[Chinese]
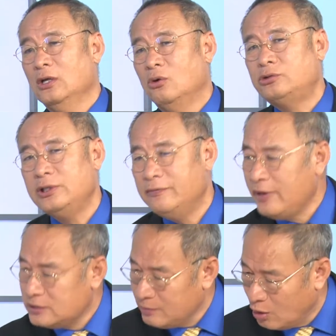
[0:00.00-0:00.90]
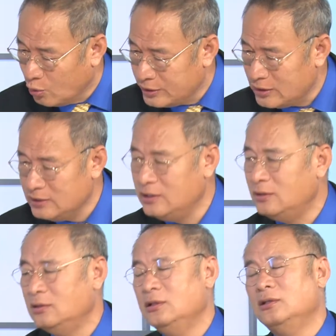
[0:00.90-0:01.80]
我说你为什么要回去？你
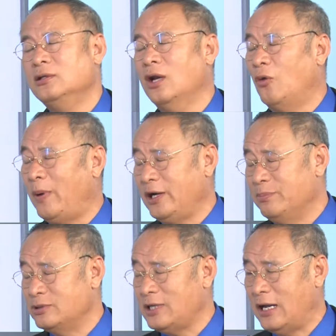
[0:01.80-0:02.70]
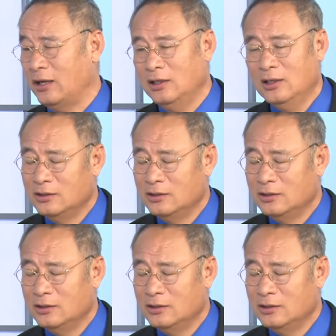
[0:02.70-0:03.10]
你你老伴儿也不在了，